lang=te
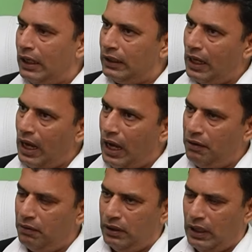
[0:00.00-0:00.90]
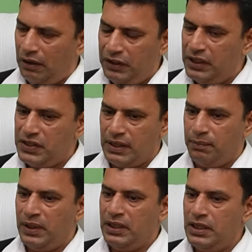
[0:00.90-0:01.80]
అదే అవిటికి
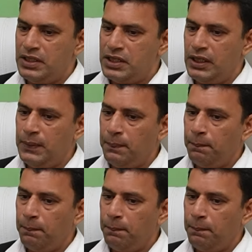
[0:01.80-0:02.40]
సంబంధించి